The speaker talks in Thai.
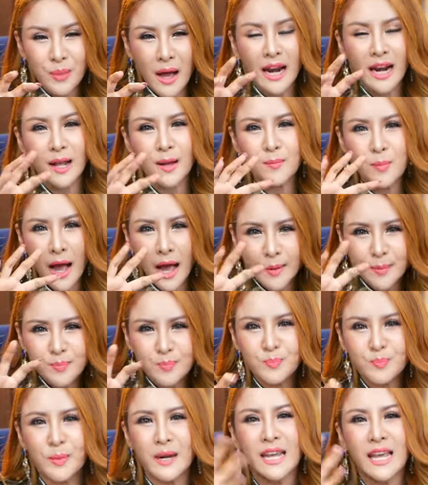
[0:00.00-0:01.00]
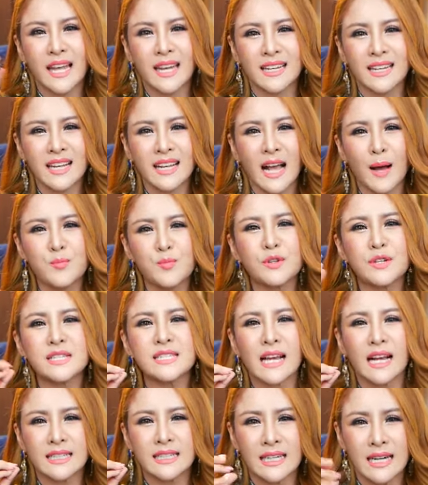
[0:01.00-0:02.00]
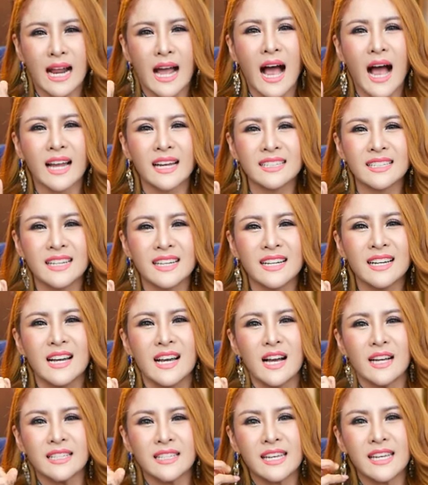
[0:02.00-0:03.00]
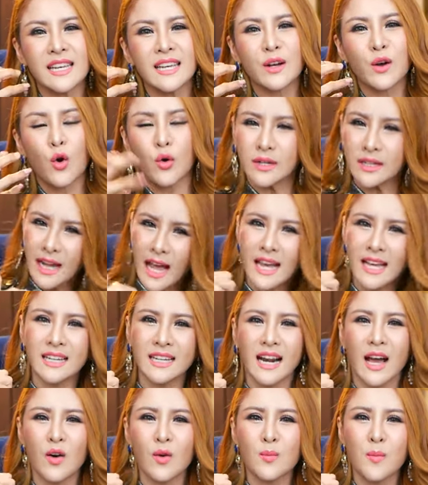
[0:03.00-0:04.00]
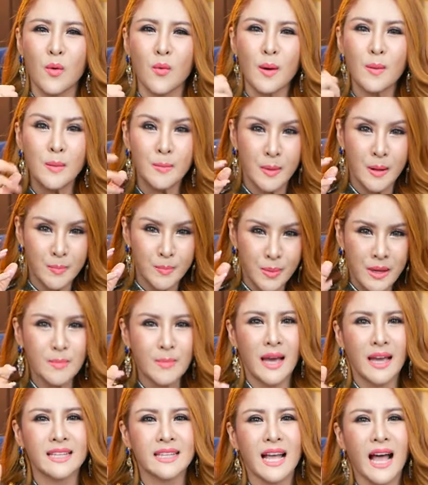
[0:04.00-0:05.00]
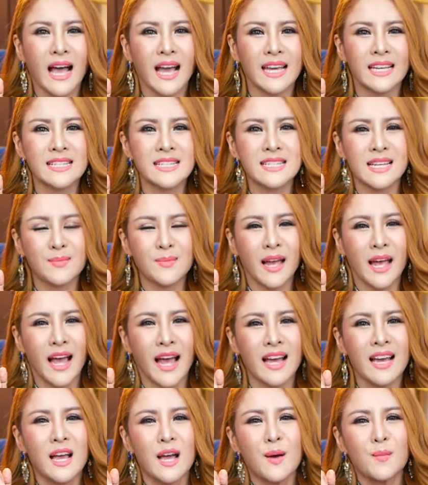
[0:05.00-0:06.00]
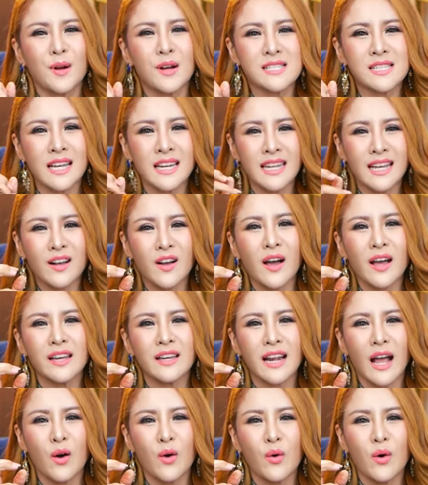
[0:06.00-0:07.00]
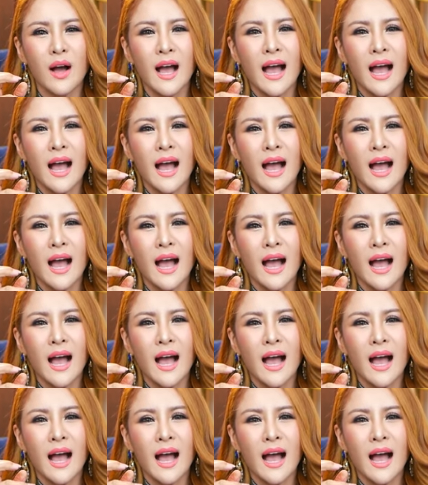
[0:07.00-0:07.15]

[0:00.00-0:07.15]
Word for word: อะไรผัดเปลี่ยนนะคะพุทธศักราชนะที่คนไทยเราบอกว่ามันเป็นปีใหม่ไทยใช่ไหมคะเพราะฉะนั้นเนี่ยก็ให้เรา